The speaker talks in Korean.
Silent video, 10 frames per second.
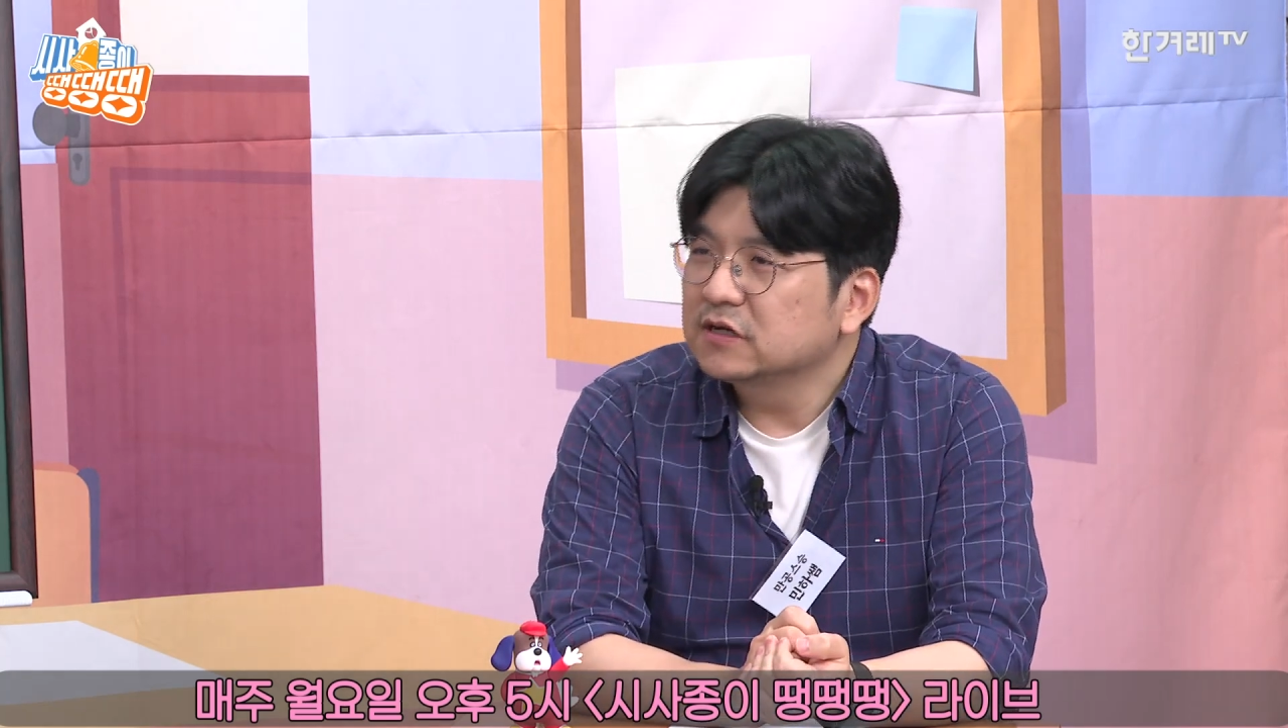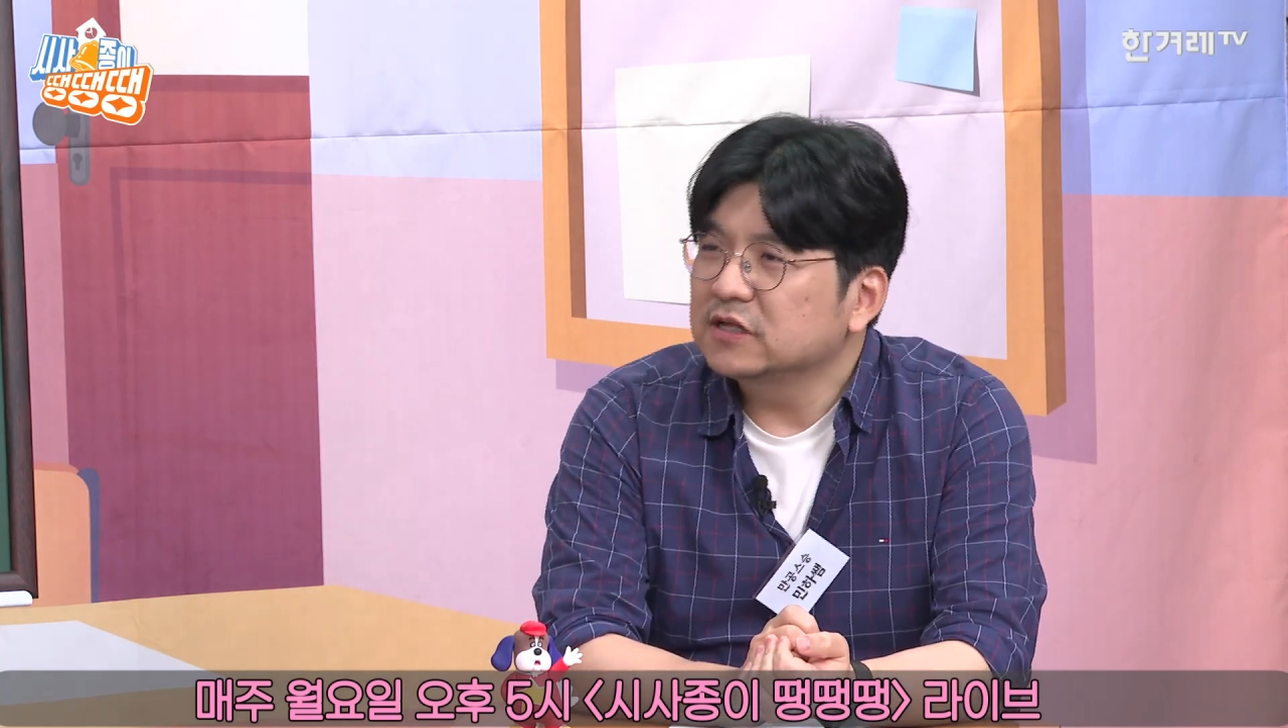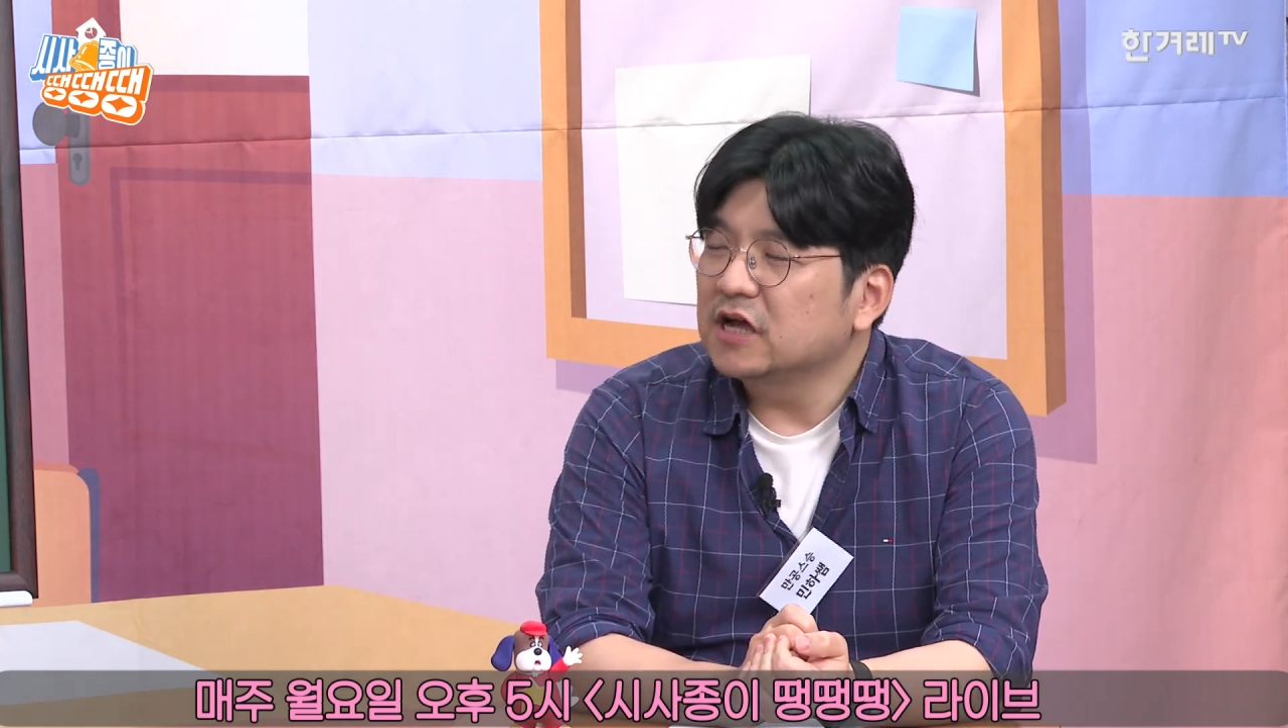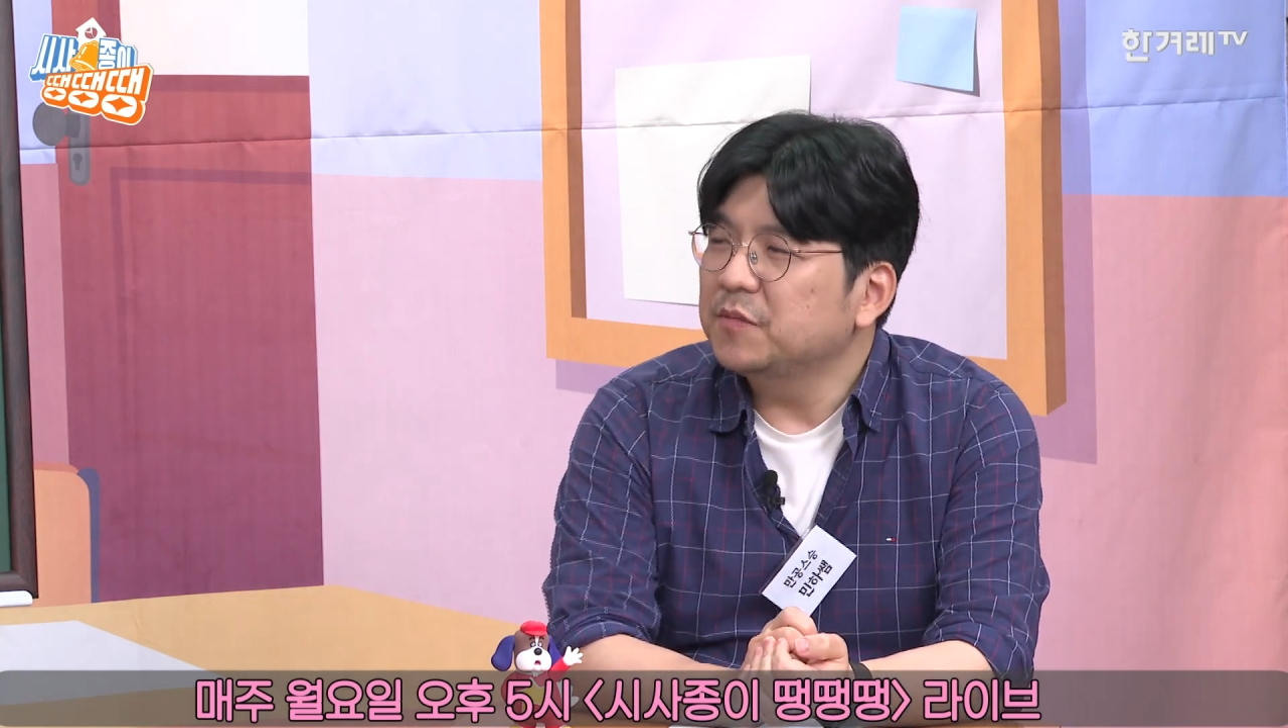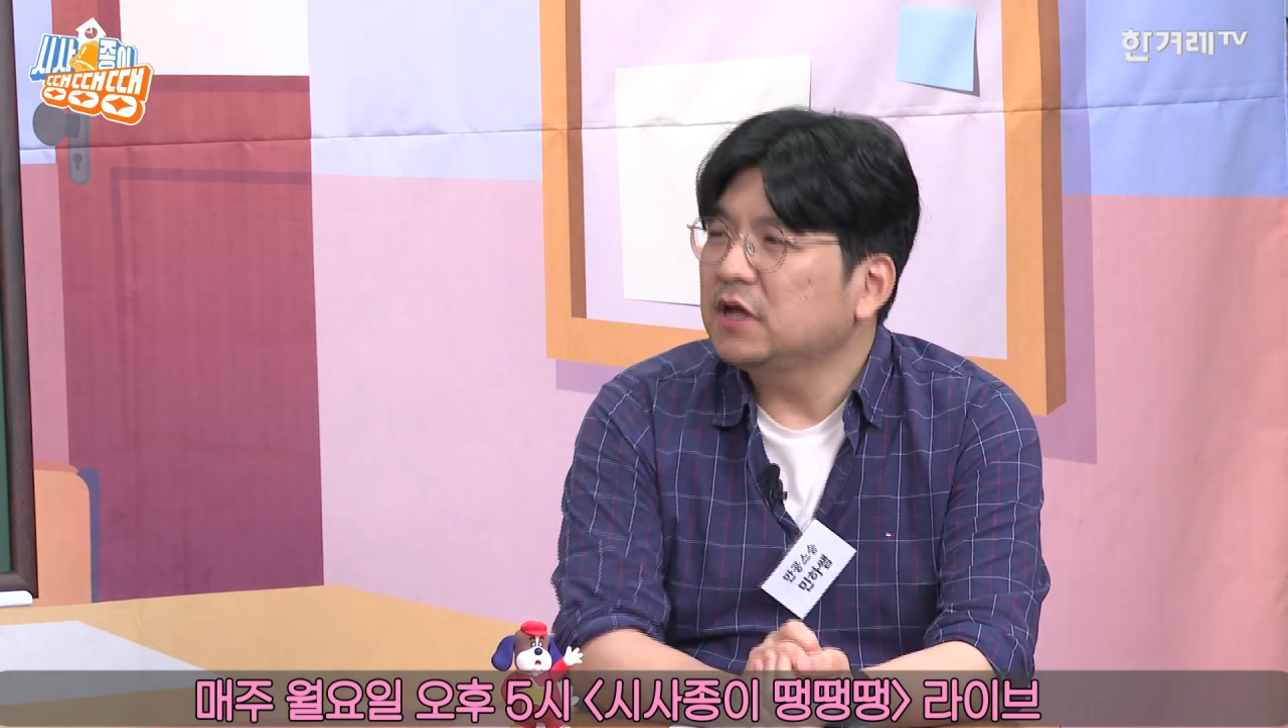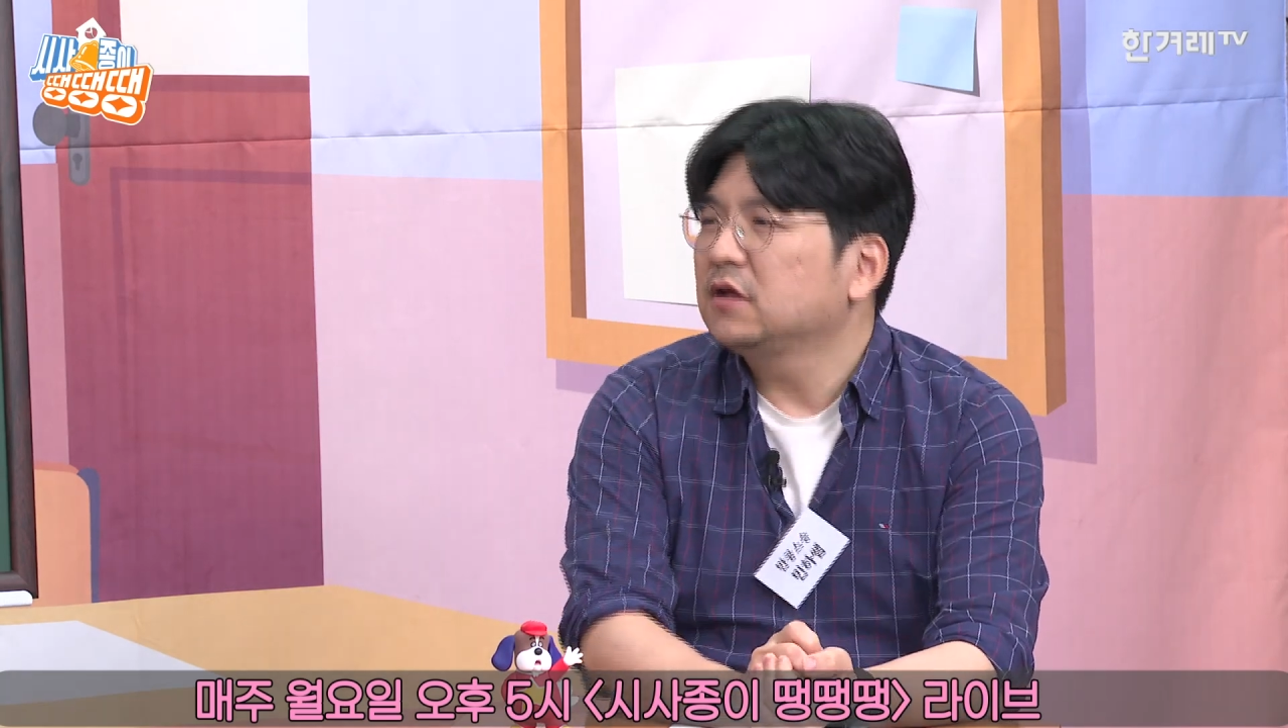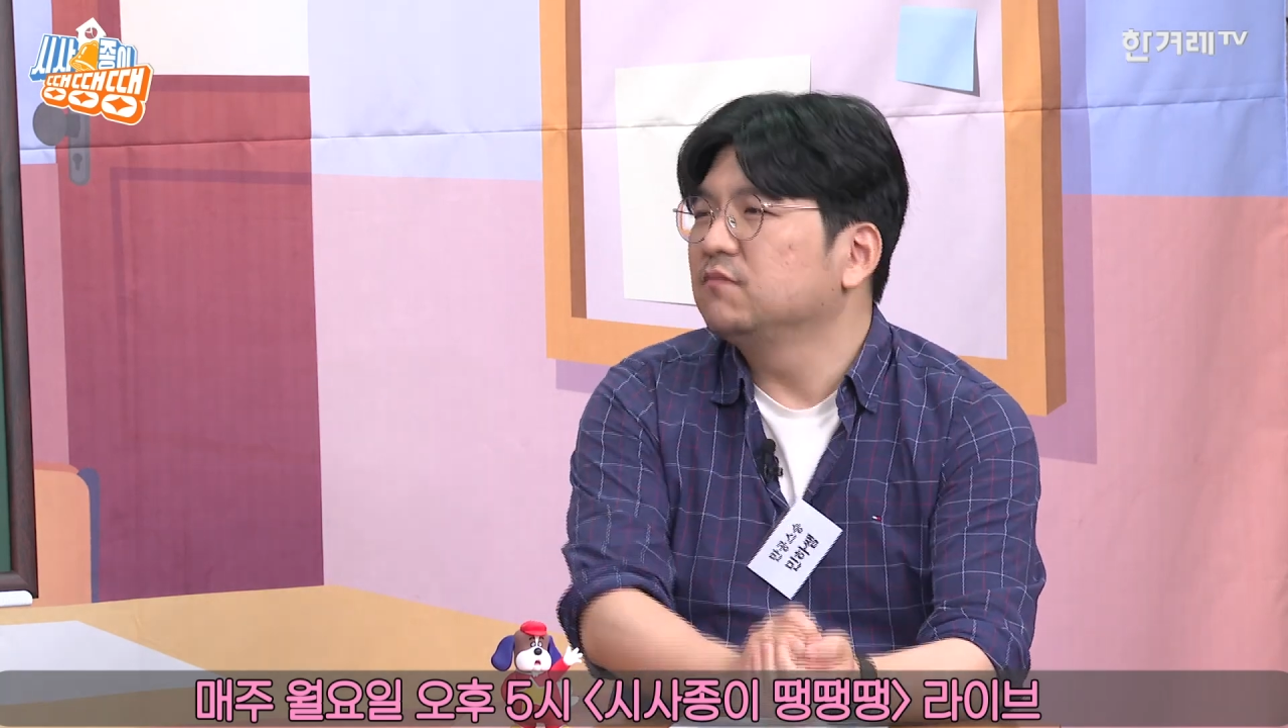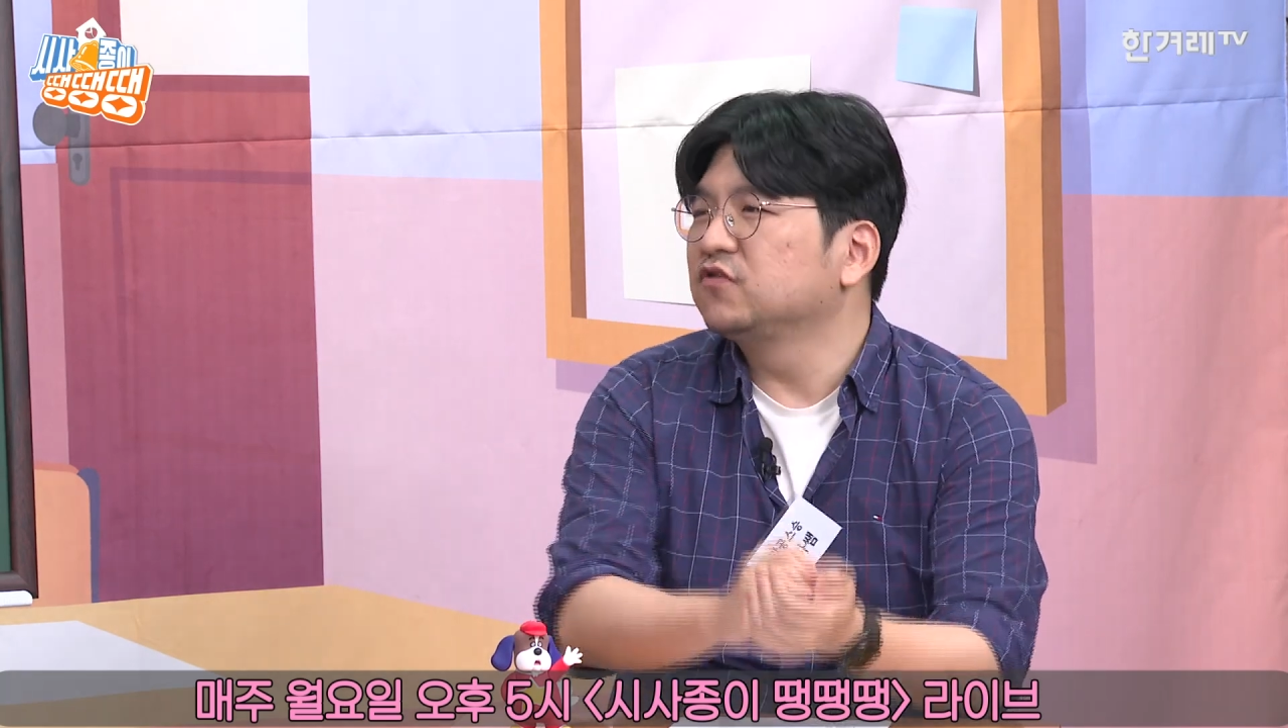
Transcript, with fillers: 그다음에